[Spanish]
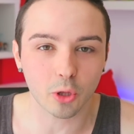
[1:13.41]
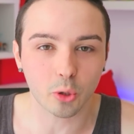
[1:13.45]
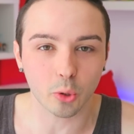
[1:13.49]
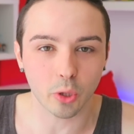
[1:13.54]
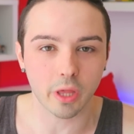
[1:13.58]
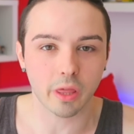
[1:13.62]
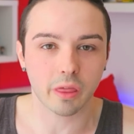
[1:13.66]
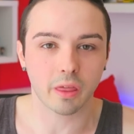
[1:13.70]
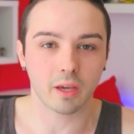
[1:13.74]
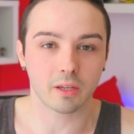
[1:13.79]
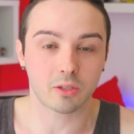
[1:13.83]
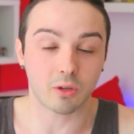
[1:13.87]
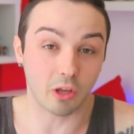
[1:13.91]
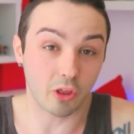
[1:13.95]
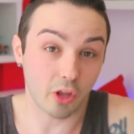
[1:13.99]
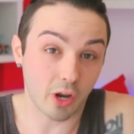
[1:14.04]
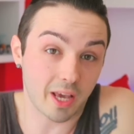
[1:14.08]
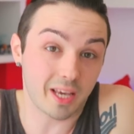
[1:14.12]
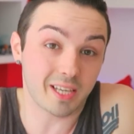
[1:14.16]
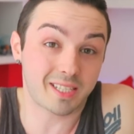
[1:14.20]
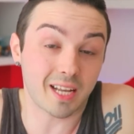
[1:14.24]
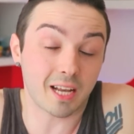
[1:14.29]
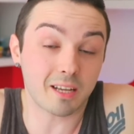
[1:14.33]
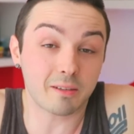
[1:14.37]
Y tú dices, cuando
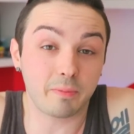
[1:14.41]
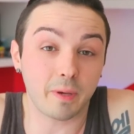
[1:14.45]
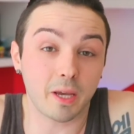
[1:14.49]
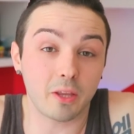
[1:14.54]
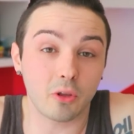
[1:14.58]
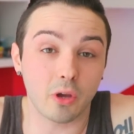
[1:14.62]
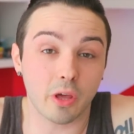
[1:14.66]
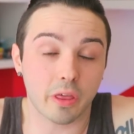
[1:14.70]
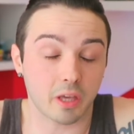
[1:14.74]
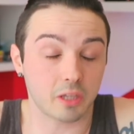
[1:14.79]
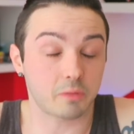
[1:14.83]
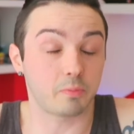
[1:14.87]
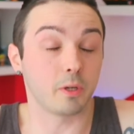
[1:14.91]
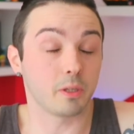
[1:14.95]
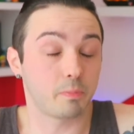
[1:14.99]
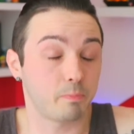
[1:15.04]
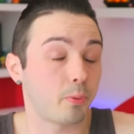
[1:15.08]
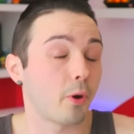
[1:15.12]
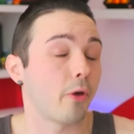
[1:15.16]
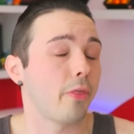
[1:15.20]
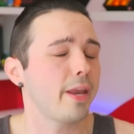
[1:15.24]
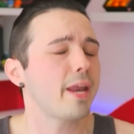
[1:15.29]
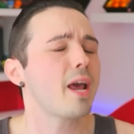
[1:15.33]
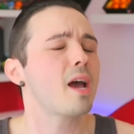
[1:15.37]
las estás viendo, dices Pues
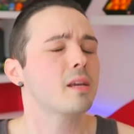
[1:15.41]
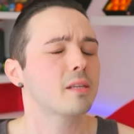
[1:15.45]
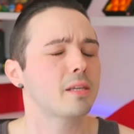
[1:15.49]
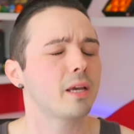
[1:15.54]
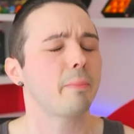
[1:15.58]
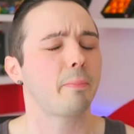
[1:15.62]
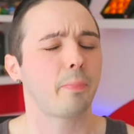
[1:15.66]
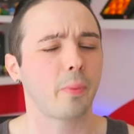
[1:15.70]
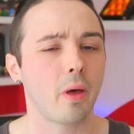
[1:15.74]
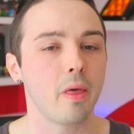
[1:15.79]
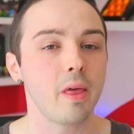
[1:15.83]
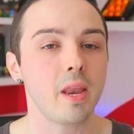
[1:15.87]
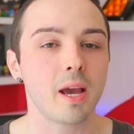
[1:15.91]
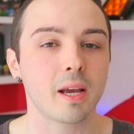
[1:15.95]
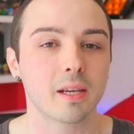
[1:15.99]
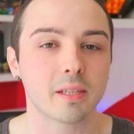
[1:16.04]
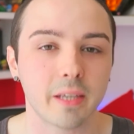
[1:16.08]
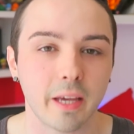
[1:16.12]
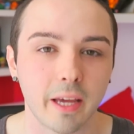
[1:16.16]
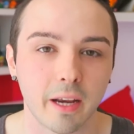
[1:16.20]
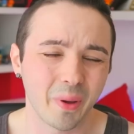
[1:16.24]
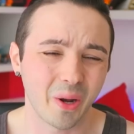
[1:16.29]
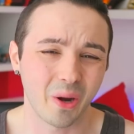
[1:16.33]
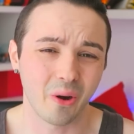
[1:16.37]
podría ser, podría
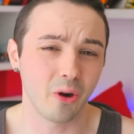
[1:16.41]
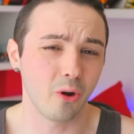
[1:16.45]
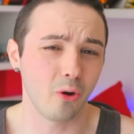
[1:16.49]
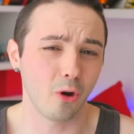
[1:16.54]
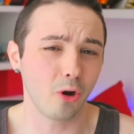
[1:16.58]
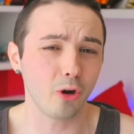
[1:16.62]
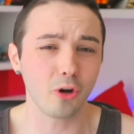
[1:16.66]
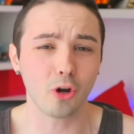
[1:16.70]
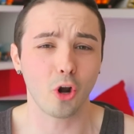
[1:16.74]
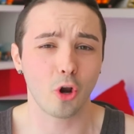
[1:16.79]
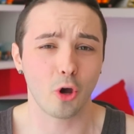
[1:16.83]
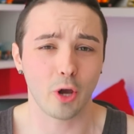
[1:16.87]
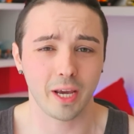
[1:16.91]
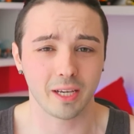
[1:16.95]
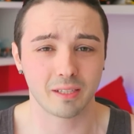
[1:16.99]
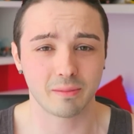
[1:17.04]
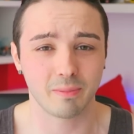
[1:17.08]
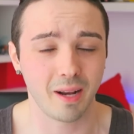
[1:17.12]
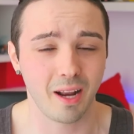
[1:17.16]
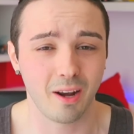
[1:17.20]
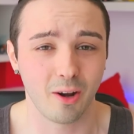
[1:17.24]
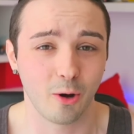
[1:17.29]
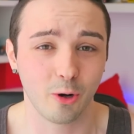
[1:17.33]
ser Pero luego no lo es, ¿vale?